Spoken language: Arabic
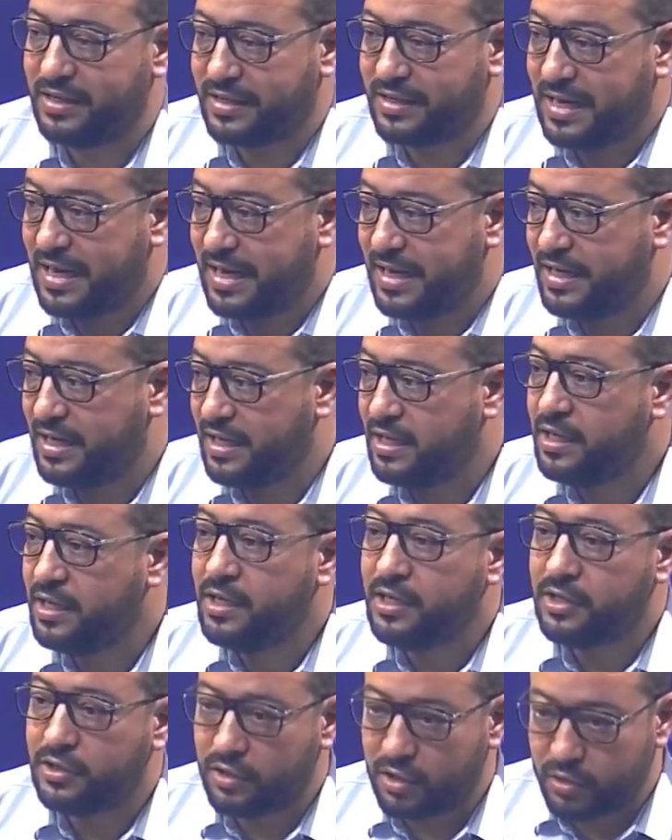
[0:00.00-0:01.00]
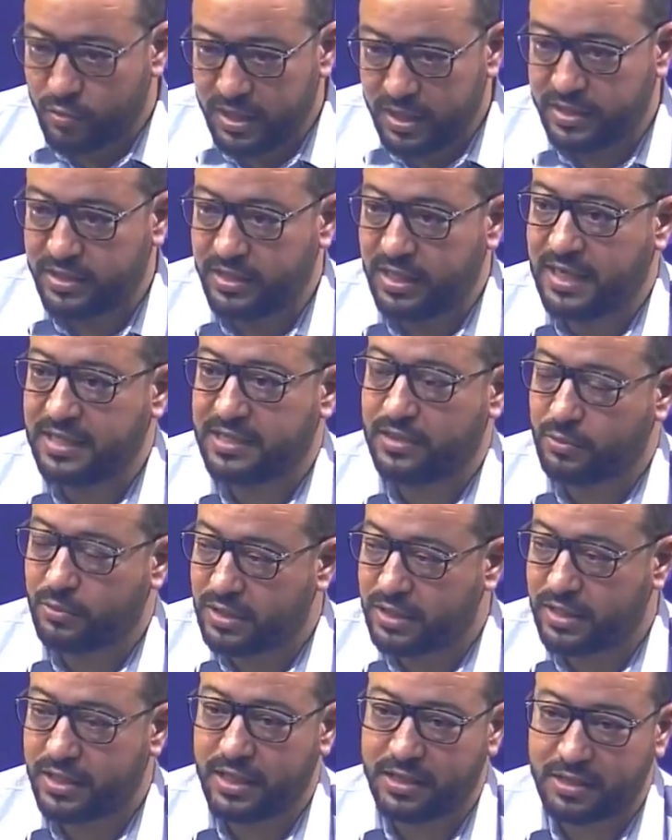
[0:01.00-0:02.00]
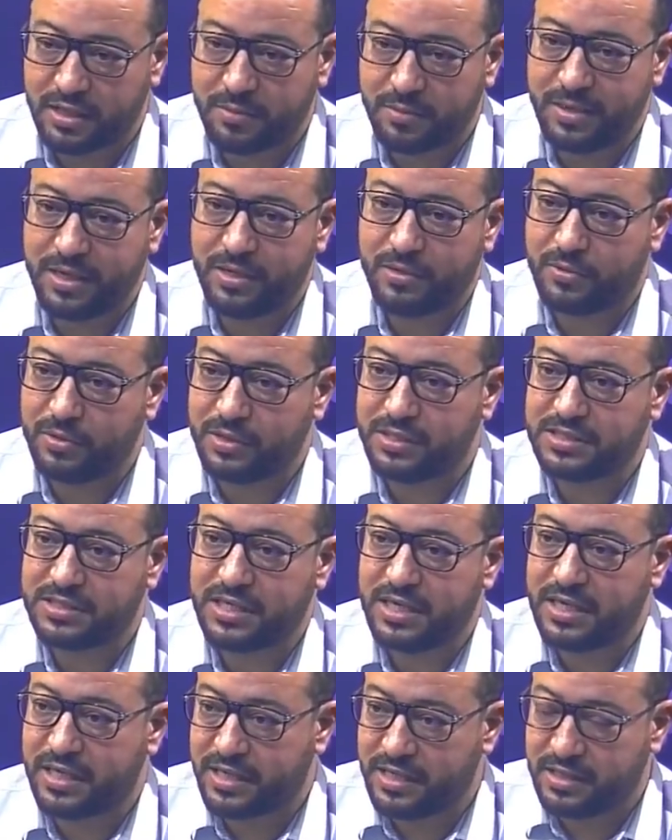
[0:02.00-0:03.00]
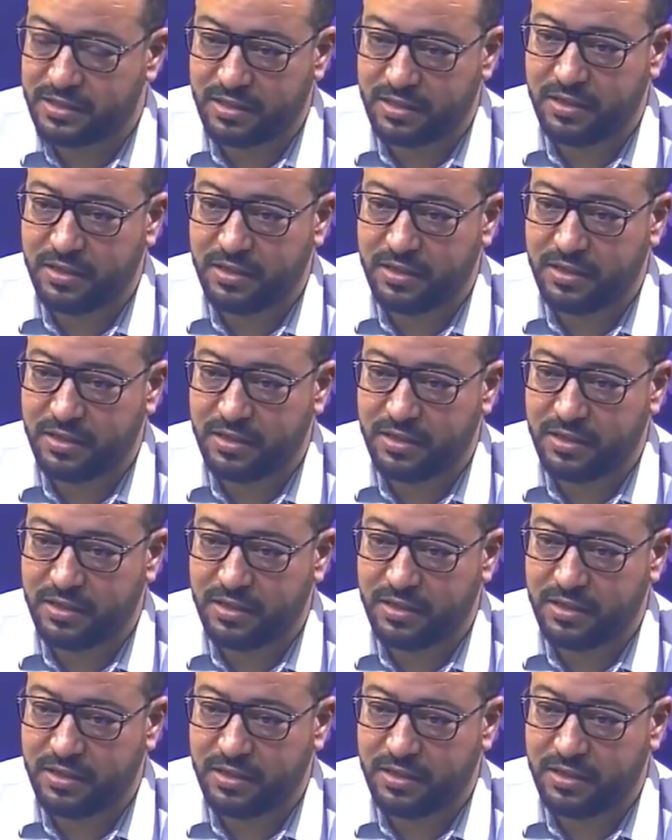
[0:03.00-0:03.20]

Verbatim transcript: كعائله دونك والدتي حتى وقت كانت قبل كنت صغار كانت